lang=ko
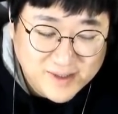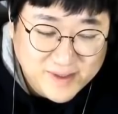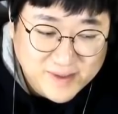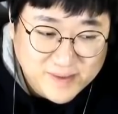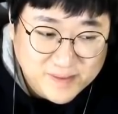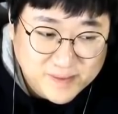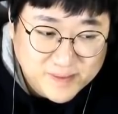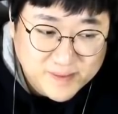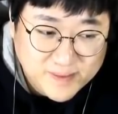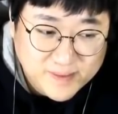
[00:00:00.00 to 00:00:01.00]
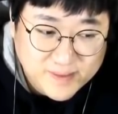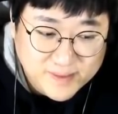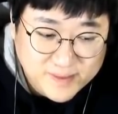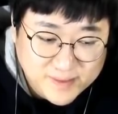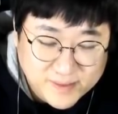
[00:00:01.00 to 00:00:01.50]
아 지금 올라가기 너무
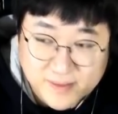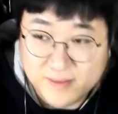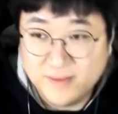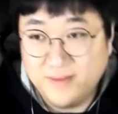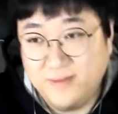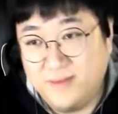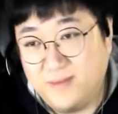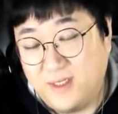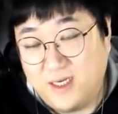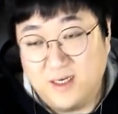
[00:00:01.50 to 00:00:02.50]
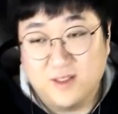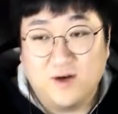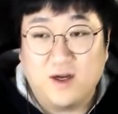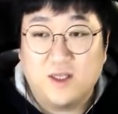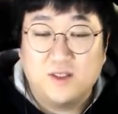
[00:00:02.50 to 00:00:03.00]
힘들어가지고 음 그래
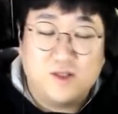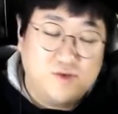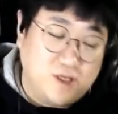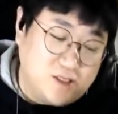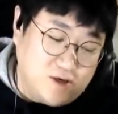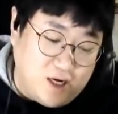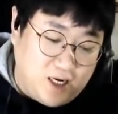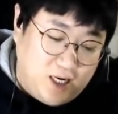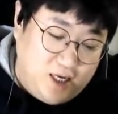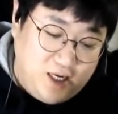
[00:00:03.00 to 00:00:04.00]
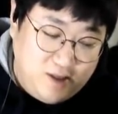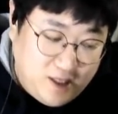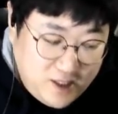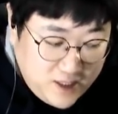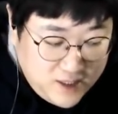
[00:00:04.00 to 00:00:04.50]
들어가 니네 둘 다 들어가라 아유
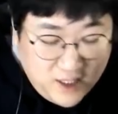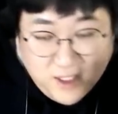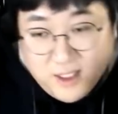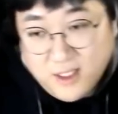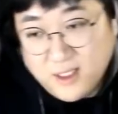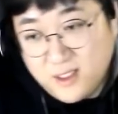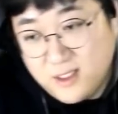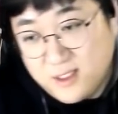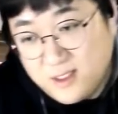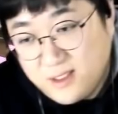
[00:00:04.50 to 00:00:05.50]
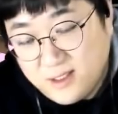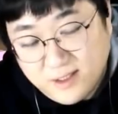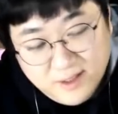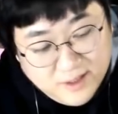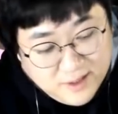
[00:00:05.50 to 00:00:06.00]
안되겠다 연습해, 연, 습해서
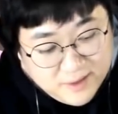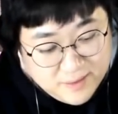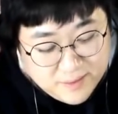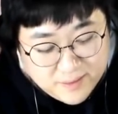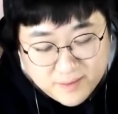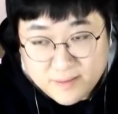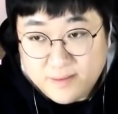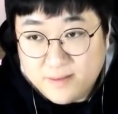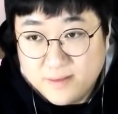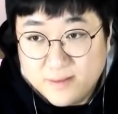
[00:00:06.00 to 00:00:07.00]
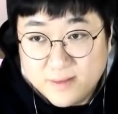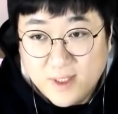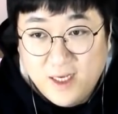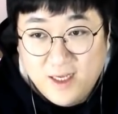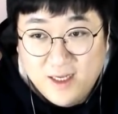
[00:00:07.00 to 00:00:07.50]
오겠습니다
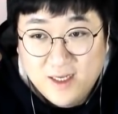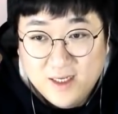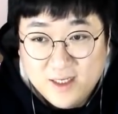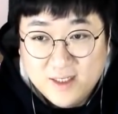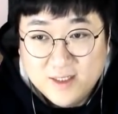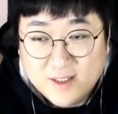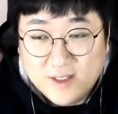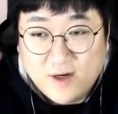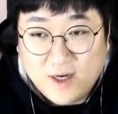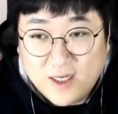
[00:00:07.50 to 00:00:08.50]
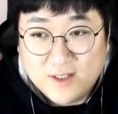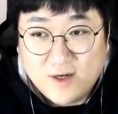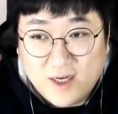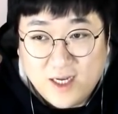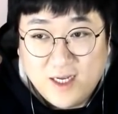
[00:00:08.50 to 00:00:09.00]
음 들어가겠습니다 들어가
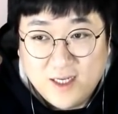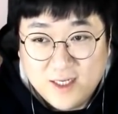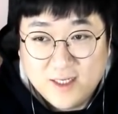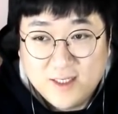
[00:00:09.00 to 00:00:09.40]
들어가